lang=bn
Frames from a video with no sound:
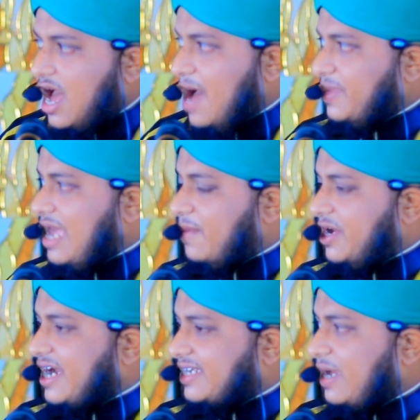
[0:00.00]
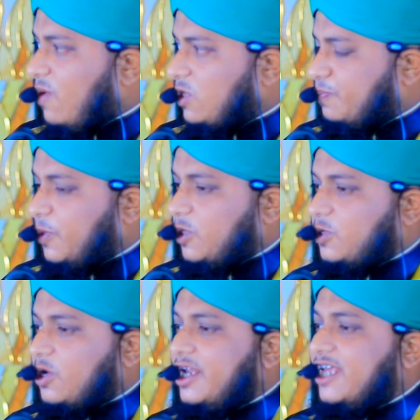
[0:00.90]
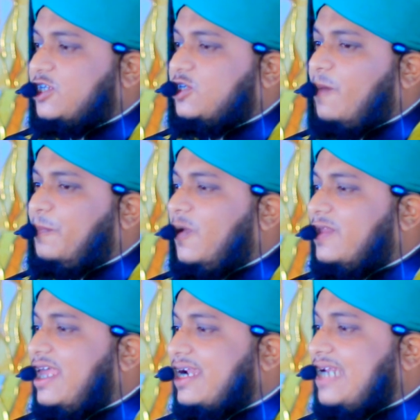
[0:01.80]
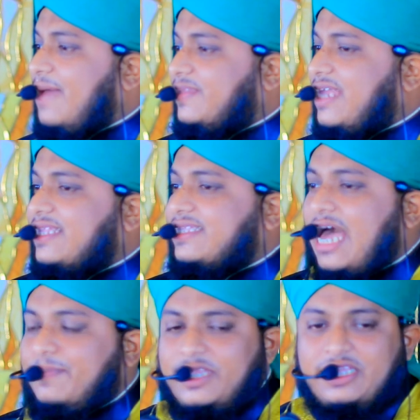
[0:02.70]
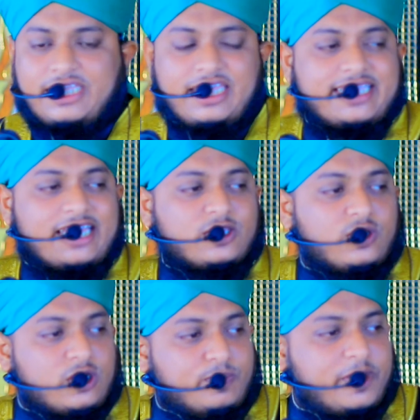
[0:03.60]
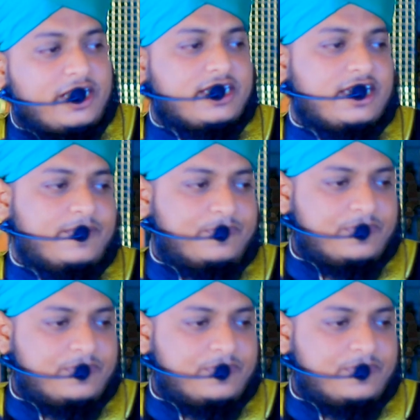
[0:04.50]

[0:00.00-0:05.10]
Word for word: আমি এমন একটা অদ্ভুত ধরনের স্বপ্ন দেখলাম তার তাবির কি তার তদ্বির কি